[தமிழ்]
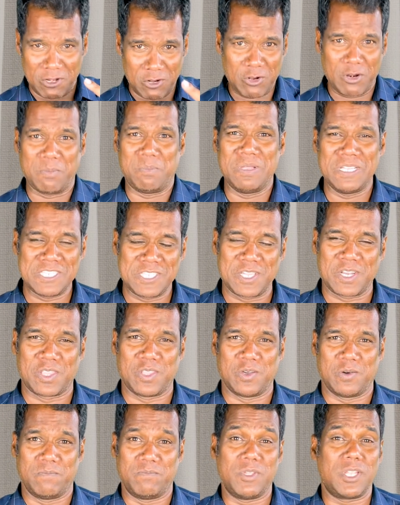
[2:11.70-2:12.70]
வீடியோவில்
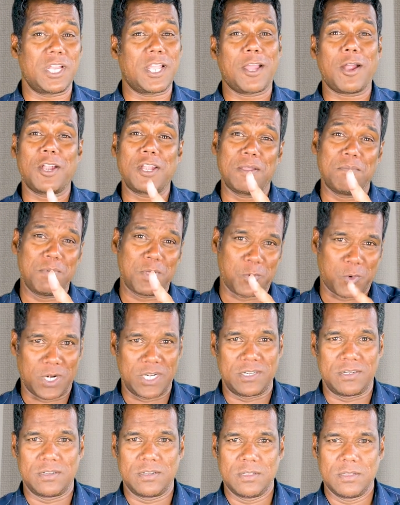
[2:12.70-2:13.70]
பேசியிருந்தோம் ரெக்கார்ட் நம்பர்
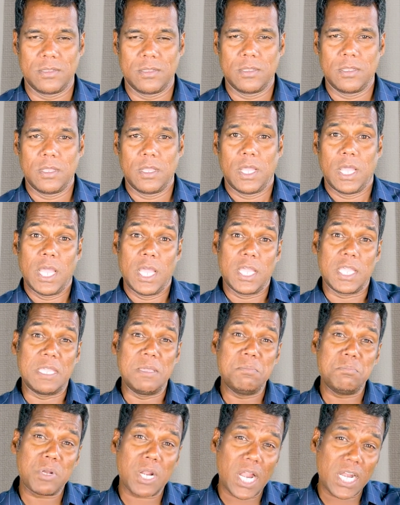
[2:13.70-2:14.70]
ஒன்
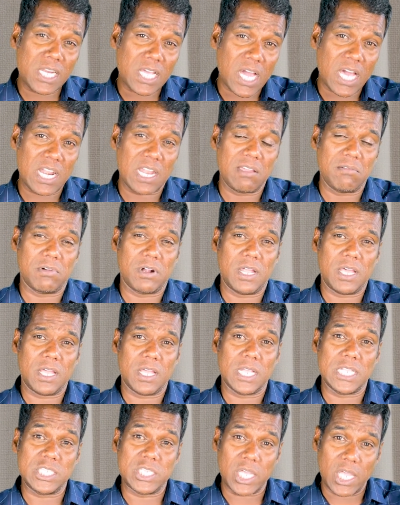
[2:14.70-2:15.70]
இம்ரான் கானை விட
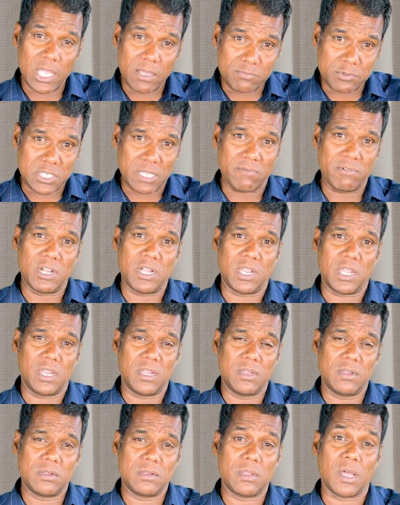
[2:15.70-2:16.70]
ஜேஎஃப்
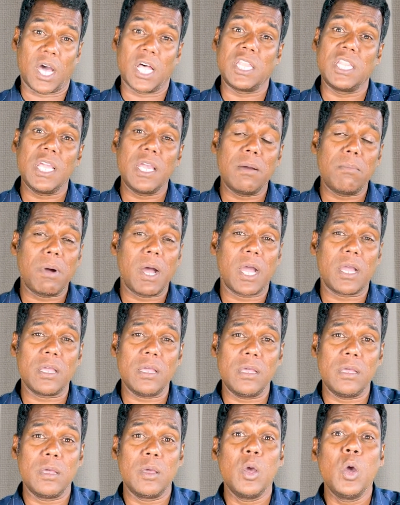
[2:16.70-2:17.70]
செவன்டீன்
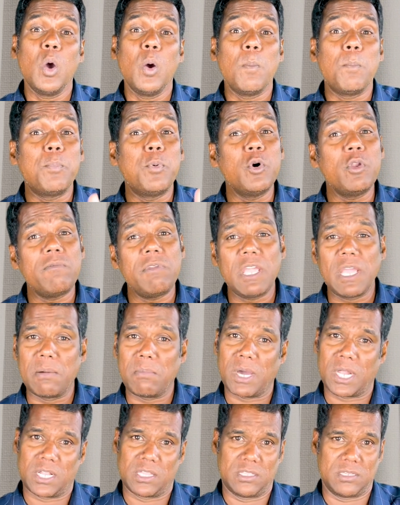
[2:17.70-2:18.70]
அதிகமாக
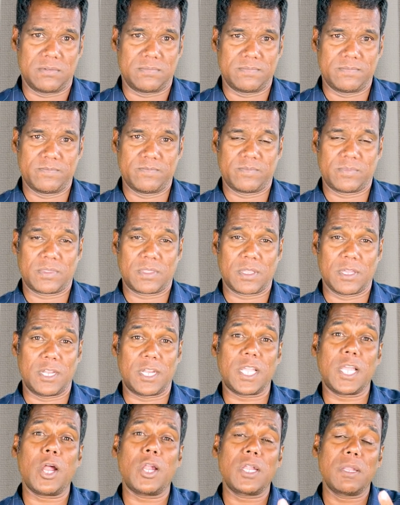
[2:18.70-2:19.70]
பூர்வீகமானது
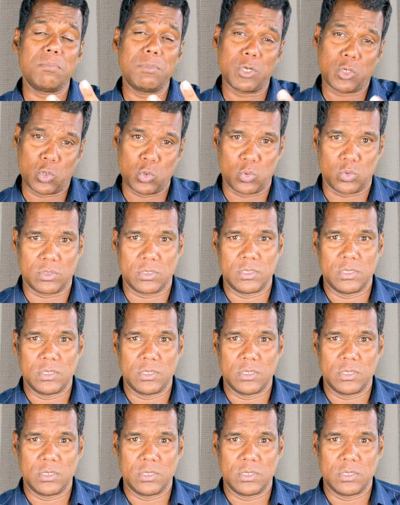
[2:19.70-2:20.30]
ரெக்கார்ட் நம்பர் டூ